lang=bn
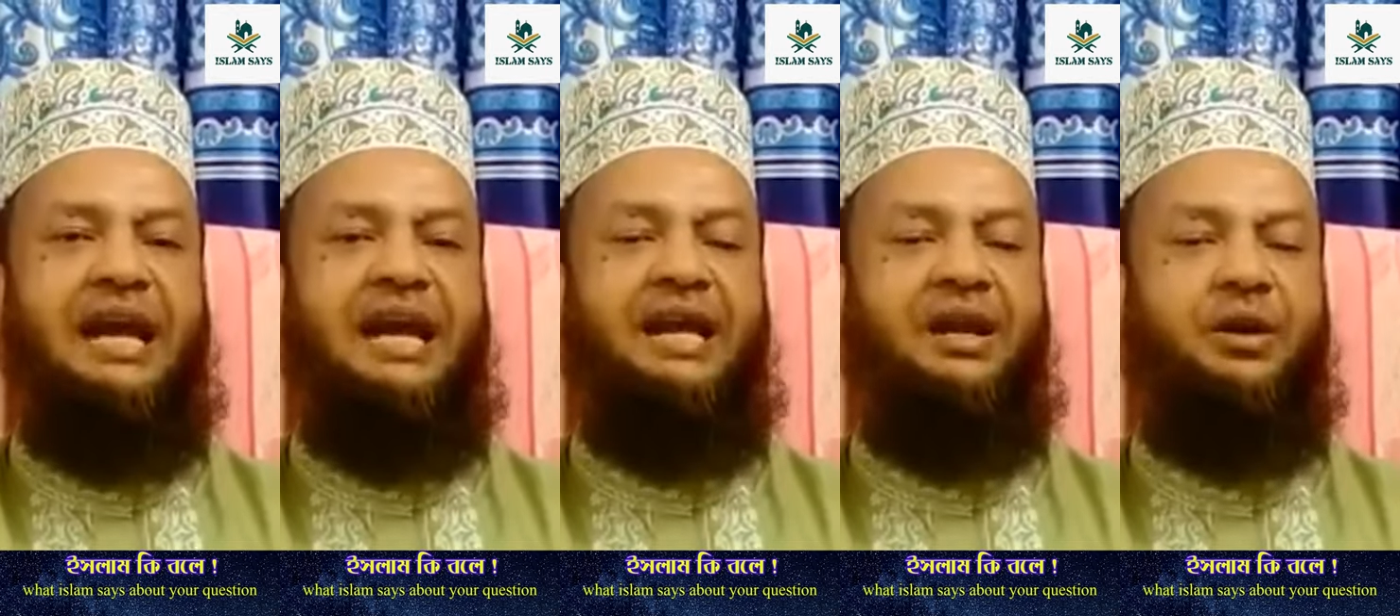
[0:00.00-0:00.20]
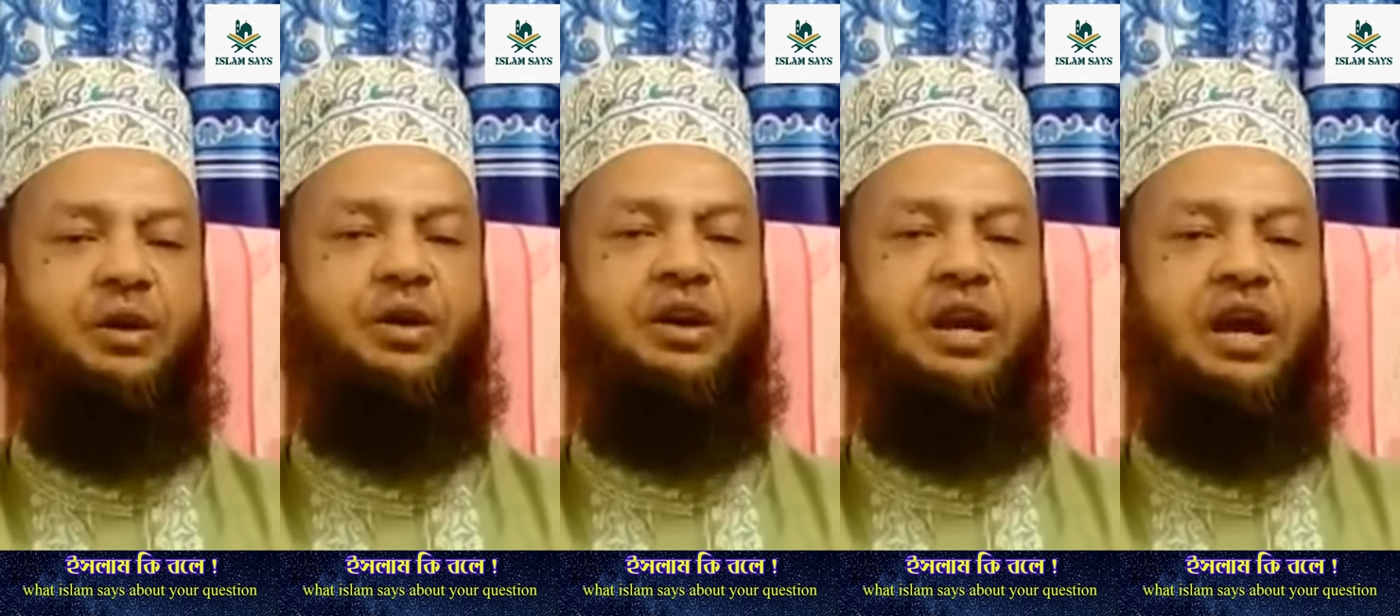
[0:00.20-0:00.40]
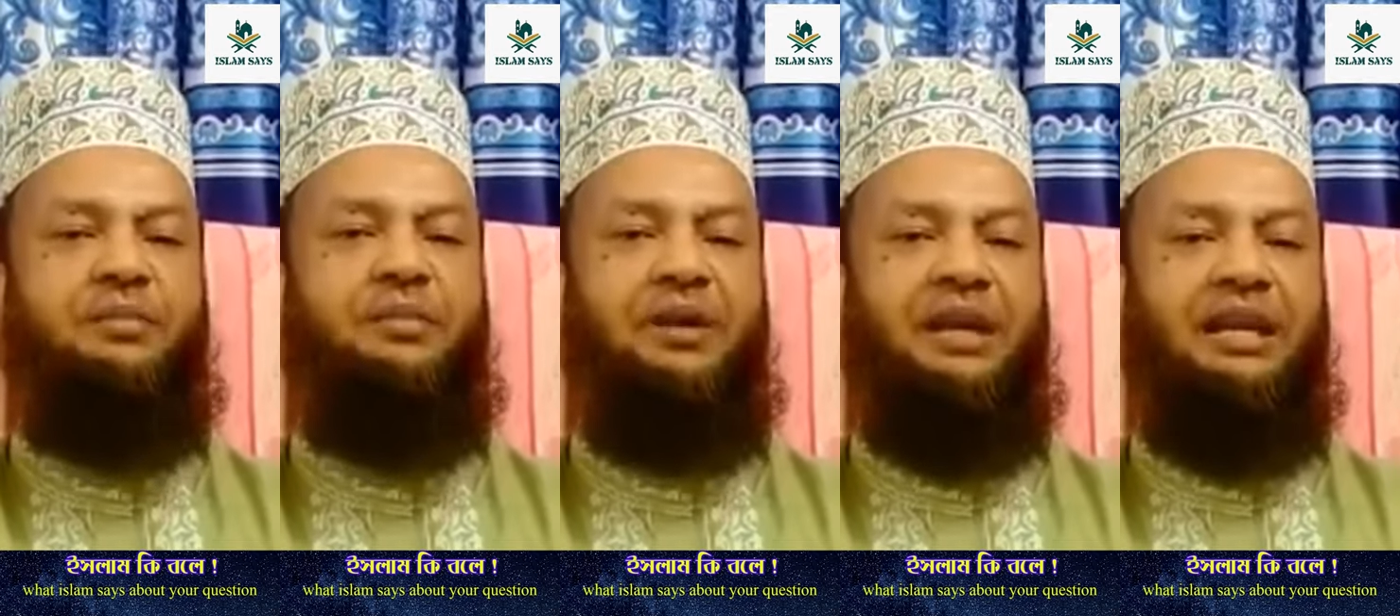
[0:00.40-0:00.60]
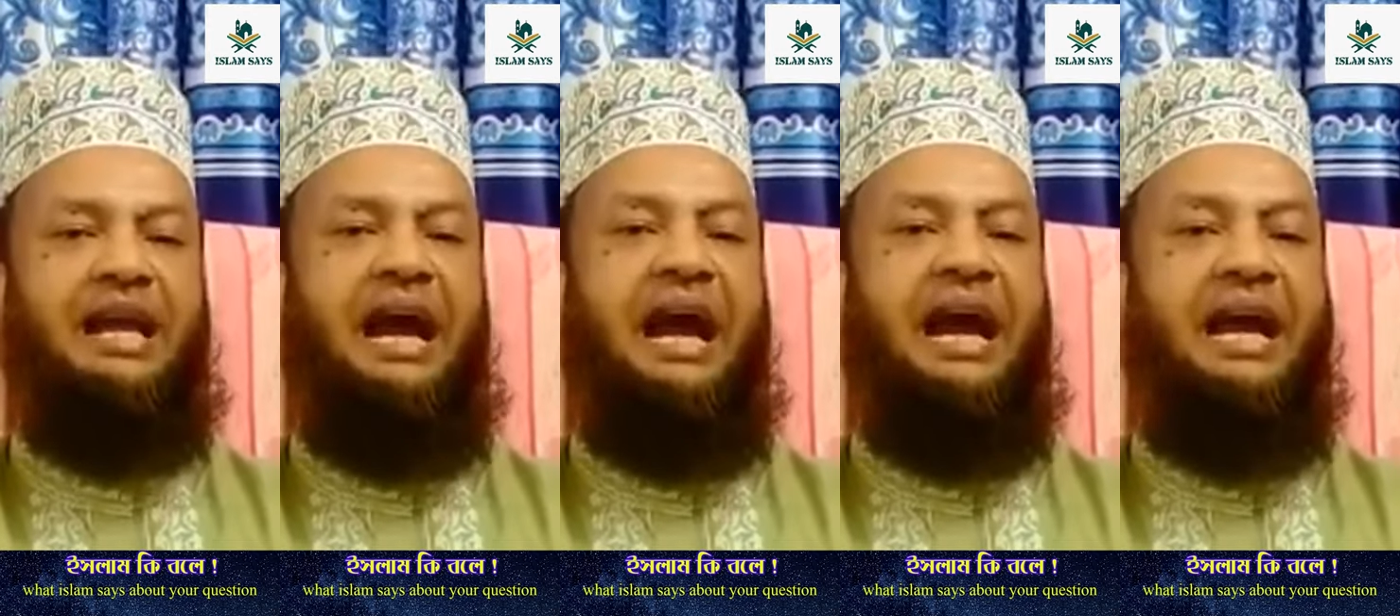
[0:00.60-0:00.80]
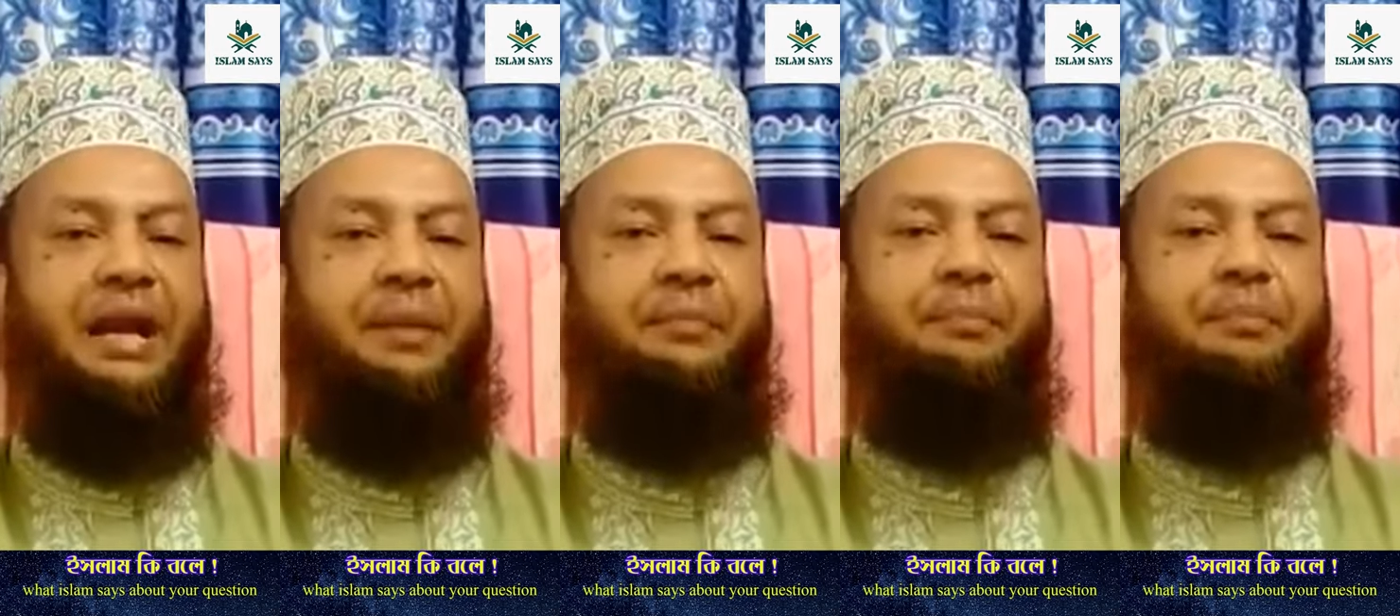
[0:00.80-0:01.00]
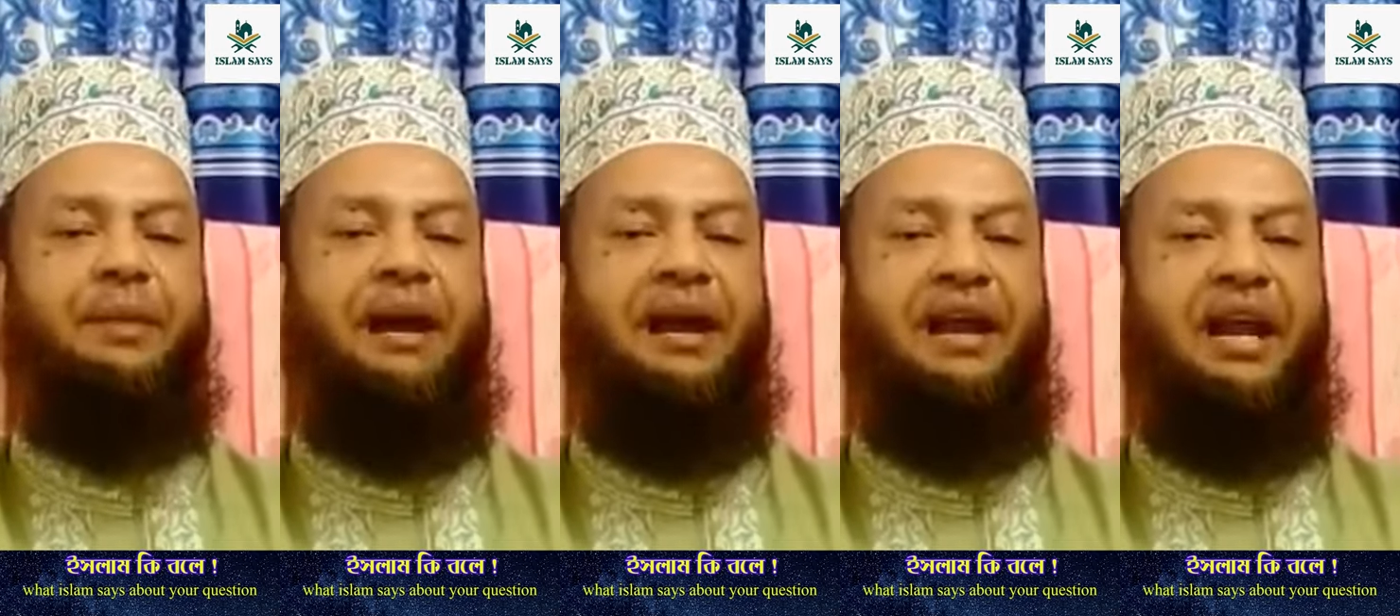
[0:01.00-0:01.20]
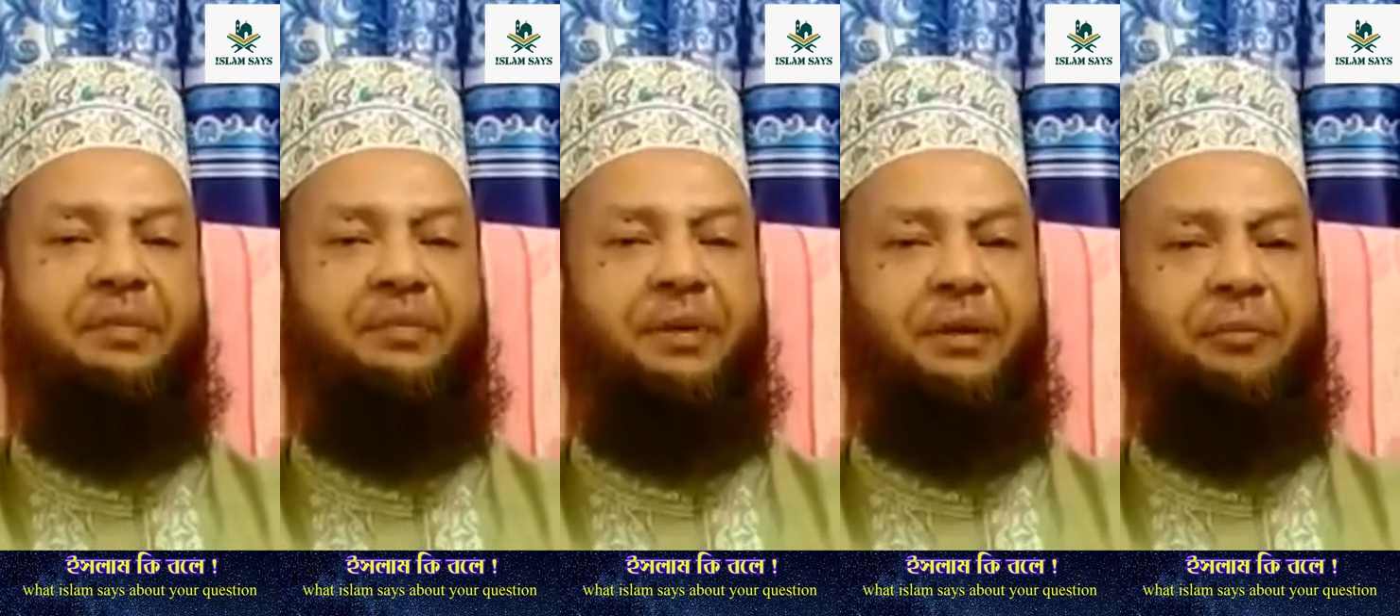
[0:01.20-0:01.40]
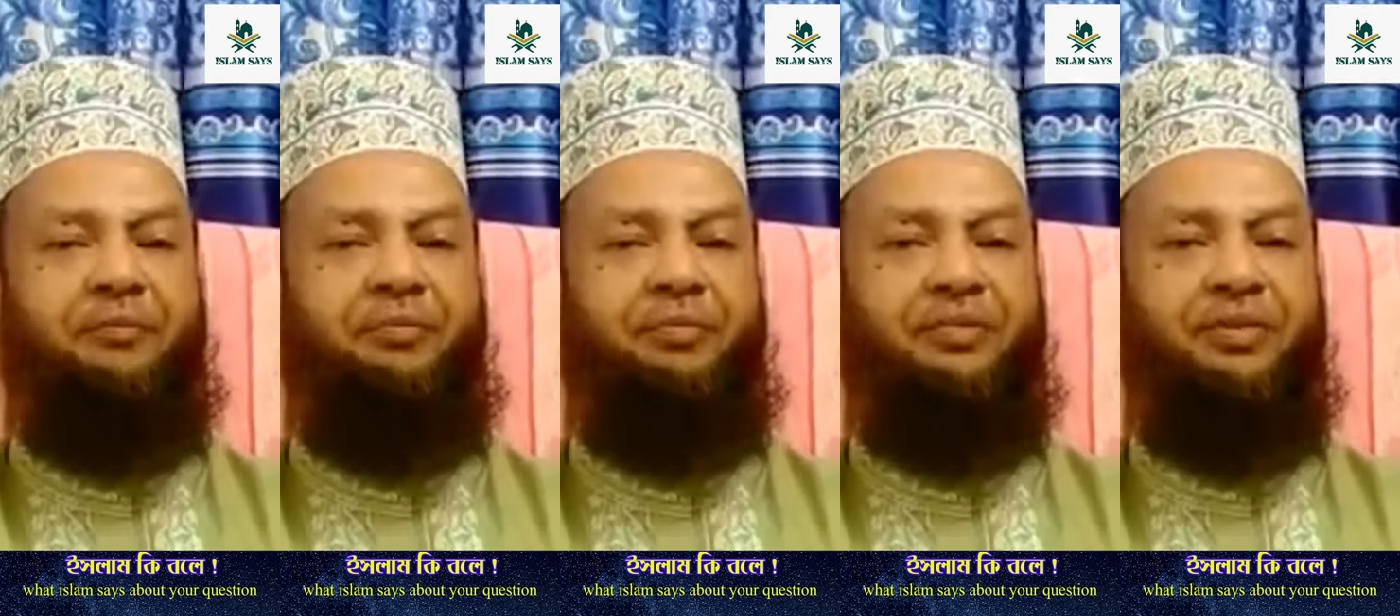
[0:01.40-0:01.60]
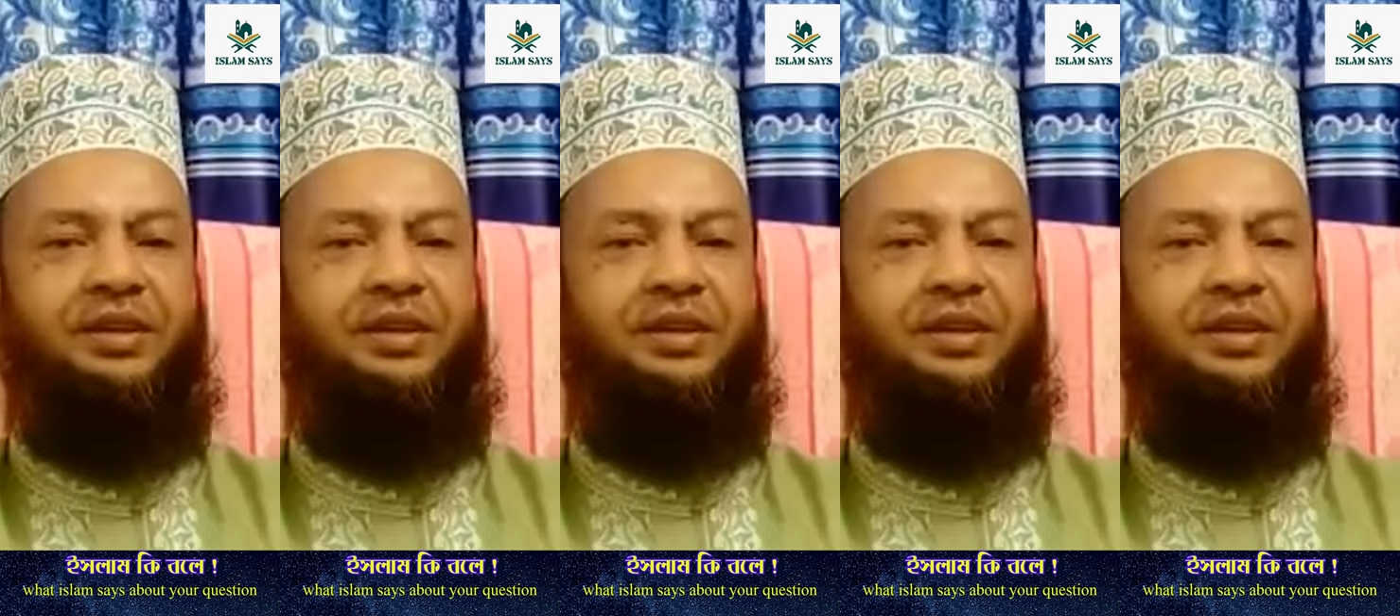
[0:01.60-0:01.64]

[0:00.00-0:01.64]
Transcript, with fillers: দাঁড় করাবে নায়েব বানাবে